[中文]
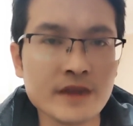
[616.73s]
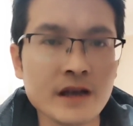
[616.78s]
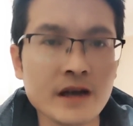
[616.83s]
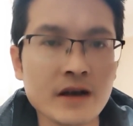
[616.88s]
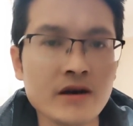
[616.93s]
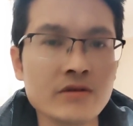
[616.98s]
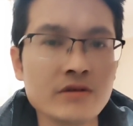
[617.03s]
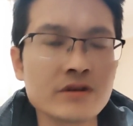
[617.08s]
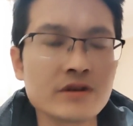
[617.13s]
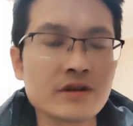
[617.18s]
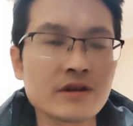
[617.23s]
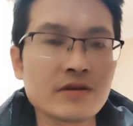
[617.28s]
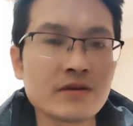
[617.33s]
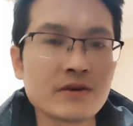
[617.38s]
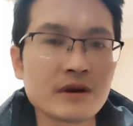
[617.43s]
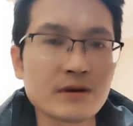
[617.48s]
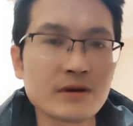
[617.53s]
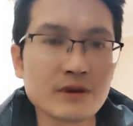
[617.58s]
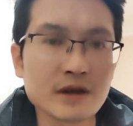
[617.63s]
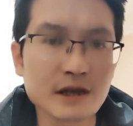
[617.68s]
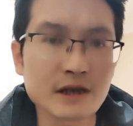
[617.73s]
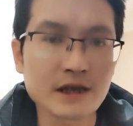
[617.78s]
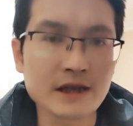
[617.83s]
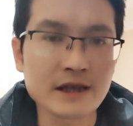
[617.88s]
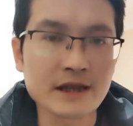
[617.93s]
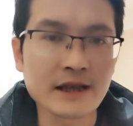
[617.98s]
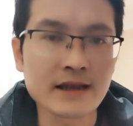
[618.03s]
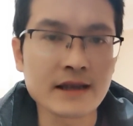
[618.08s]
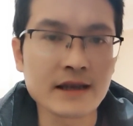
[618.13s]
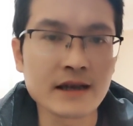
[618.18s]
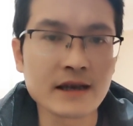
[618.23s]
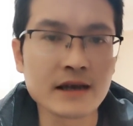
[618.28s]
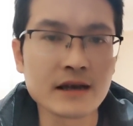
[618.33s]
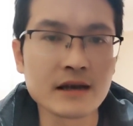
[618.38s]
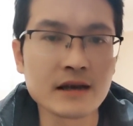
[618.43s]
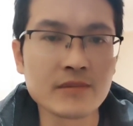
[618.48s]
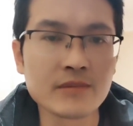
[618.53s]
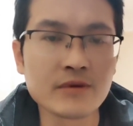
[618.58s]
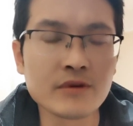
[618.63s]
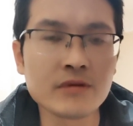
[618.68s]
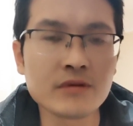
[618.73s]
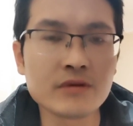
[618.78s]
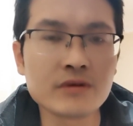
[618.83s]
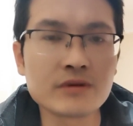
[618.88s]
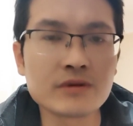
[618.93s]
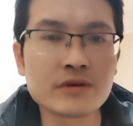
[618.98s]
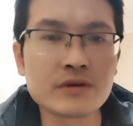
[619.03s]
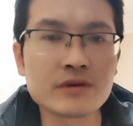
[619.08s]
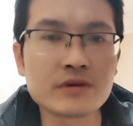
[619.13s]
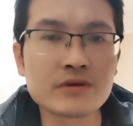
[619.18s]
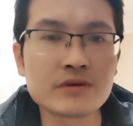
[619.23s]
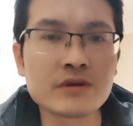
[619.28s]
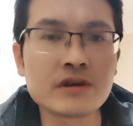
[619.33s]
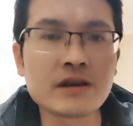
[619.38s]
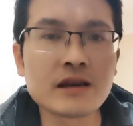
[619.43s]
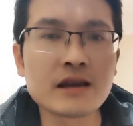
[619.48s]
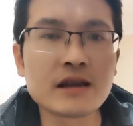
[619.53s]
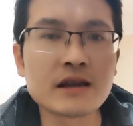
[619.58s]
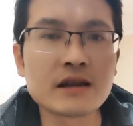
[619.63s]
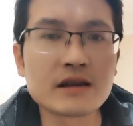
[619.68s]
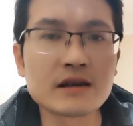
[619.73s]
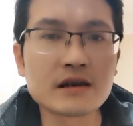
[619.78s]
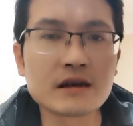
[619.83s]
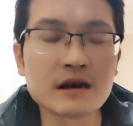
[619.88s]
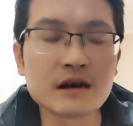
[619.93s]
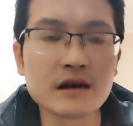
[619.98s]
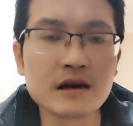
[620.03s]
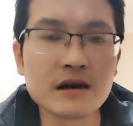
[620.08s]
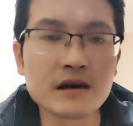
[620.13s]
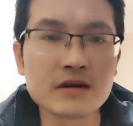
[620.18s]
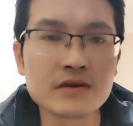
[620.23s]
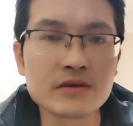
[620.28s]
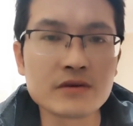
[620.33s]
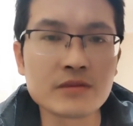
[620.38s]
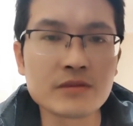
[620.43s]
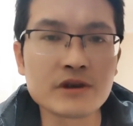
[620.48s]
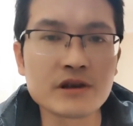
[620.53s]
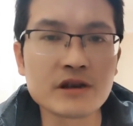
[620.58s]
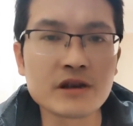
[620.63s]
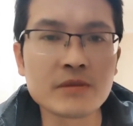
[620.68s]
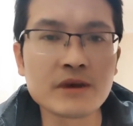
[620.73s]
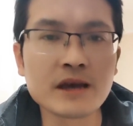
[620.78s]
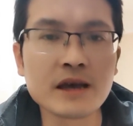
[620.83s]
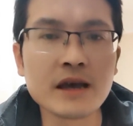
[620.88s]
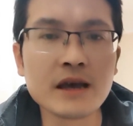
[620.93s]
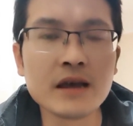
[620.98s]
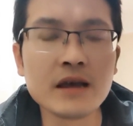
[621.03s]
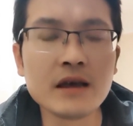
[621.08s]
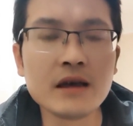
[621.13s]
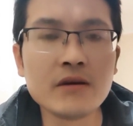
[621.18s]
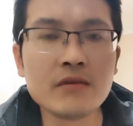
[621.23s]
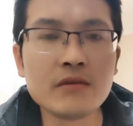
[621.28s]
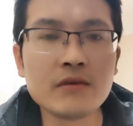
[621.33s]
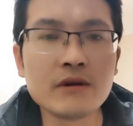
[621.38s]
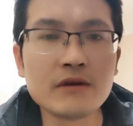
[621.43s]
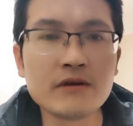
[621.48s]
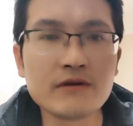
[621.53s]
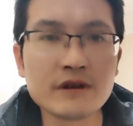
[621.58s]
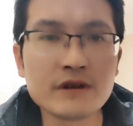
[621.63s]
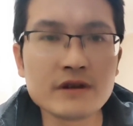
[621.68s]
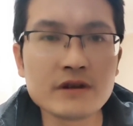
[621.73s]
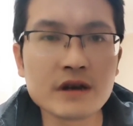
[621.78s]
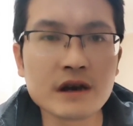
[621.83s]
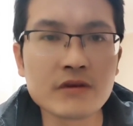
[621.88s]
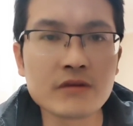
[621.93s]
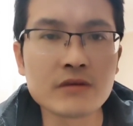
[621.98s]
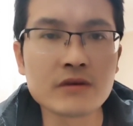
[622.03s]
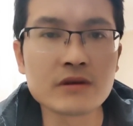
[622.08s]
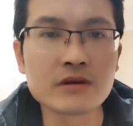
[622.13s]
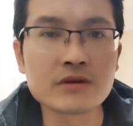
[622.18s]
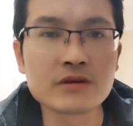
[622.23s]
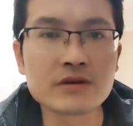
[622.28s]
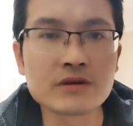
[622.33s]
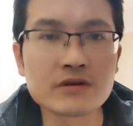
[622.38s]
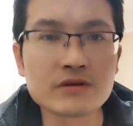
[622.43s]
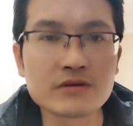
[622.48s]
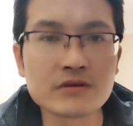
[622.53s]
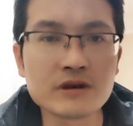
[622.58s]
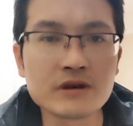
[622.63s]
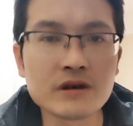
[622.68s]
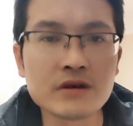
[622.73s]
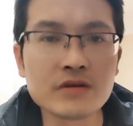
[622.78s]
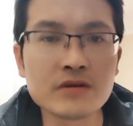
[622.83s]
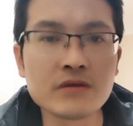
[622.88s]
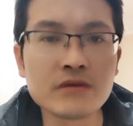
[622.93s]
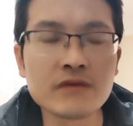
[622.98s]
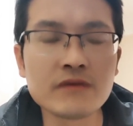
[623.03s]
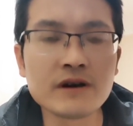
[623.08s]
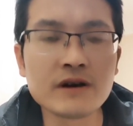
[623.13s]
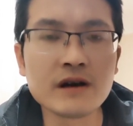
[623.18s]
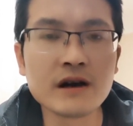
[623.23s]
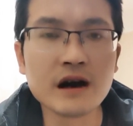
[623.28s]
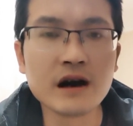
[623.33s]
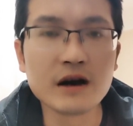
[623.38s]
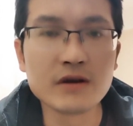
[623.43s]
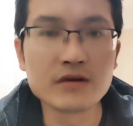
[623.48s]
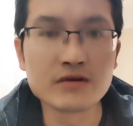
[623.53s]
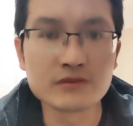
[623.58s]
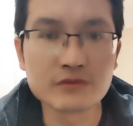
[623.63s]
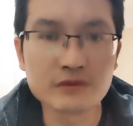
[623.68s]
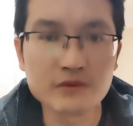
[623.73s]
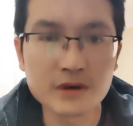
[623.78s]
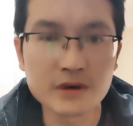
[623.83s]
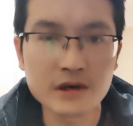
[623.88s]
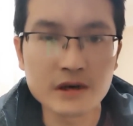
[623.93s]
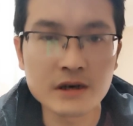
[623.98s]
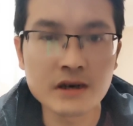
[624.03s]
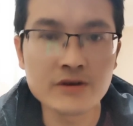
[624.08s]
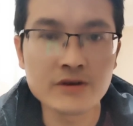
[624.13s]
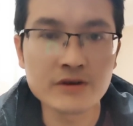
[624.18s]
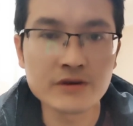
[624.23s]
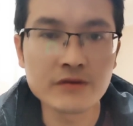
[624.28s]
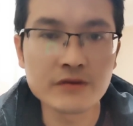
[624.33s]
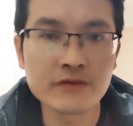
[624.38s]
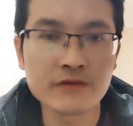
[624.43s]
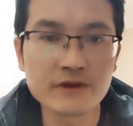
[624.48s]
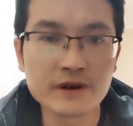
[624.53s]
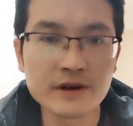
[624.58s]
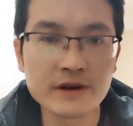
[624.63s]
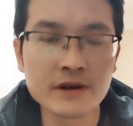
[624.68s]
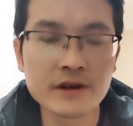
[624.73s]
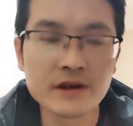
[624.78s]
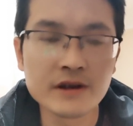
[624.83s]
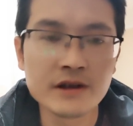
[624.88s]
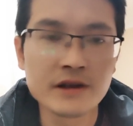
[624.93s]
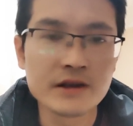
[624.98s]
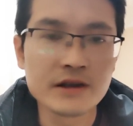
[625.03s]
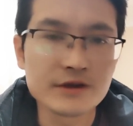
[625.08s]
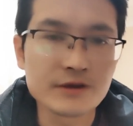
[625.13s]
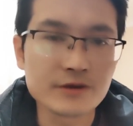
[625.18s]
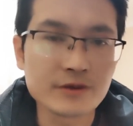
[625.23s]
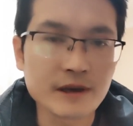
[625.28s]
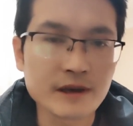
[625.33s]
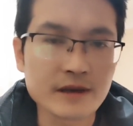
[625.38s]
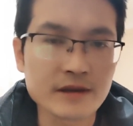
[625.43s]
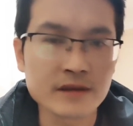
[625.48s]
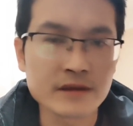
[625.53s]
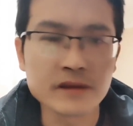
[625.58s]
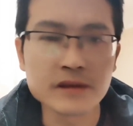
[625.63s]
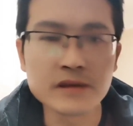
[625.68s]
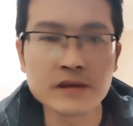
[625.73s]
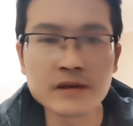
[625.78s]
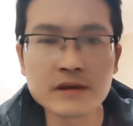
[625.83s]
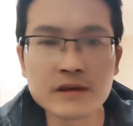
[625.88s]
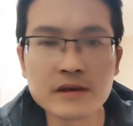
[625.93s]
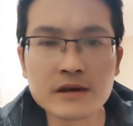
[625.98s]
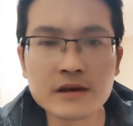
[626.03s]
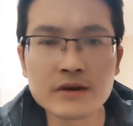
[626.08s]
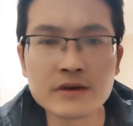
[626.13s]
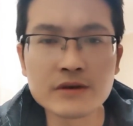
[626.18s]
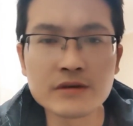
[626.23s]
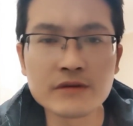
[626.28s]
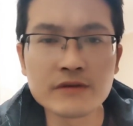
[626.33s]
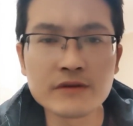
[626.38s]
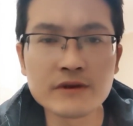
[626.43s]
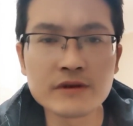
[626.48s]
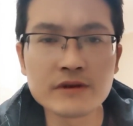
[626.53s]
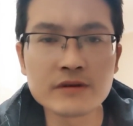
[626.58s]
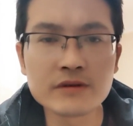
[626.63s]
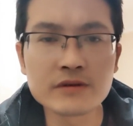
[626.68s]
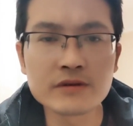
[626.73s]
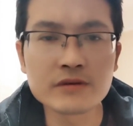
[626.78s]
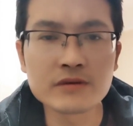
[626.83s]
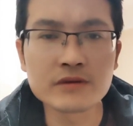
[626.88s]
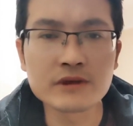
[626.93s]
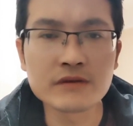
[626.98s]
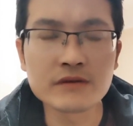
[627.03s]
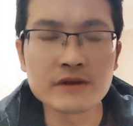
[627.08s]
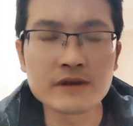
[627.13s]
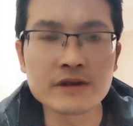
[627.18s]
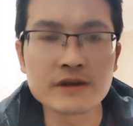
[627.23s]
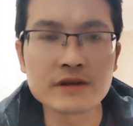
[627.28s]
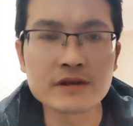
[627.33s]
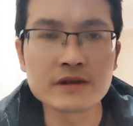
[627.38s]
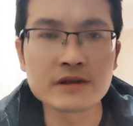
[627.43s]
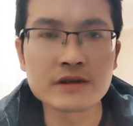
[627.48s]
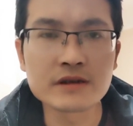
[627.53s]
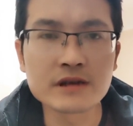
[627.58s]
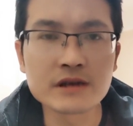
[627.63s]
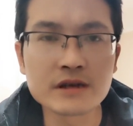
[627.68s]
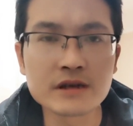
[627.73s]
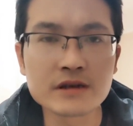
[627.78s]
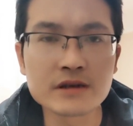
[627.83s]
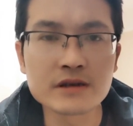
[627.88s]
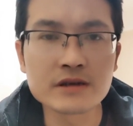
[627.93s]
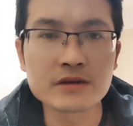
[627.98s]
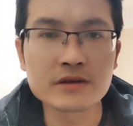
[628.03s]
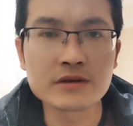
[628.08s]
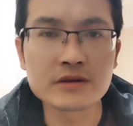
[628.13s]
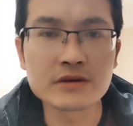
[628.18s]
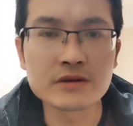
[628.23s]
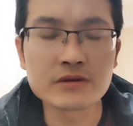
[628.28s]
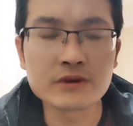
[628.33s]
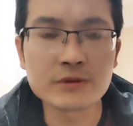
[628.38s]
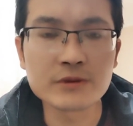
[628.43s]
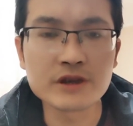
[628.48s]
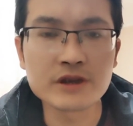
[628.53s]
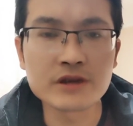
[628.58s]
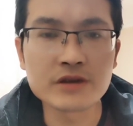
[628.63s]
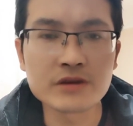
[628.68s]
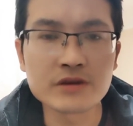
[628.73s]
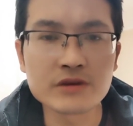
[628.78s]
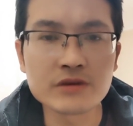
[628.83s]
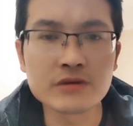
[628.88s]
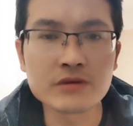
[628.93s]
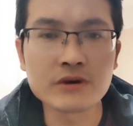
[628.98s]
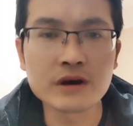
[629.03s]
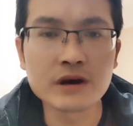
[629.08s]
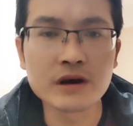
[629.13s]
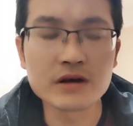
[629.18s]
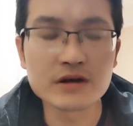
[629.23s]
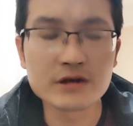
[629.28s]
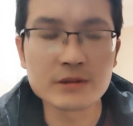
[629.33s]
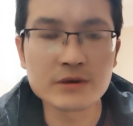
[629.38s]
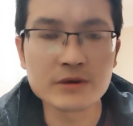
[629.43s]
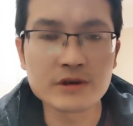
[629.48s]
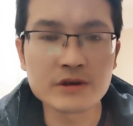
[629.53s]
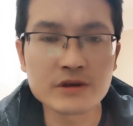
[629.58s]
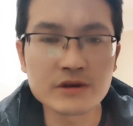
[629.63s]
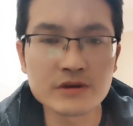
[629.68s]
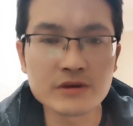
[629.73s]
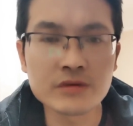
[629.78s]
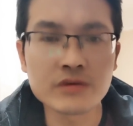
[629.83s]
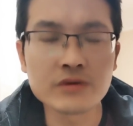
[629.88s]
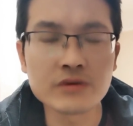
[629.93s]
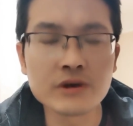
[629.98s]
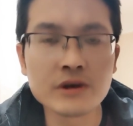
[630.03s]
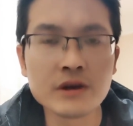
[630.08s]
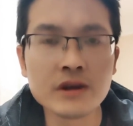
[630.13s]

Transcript: 啊，后期呢，我会给大家，包括去年的这个作品里面，我分享过就是如何诱蜂啊，如何诱蜂，选择这个诱蜂桶的位置，这个作品都有啊，视频都有，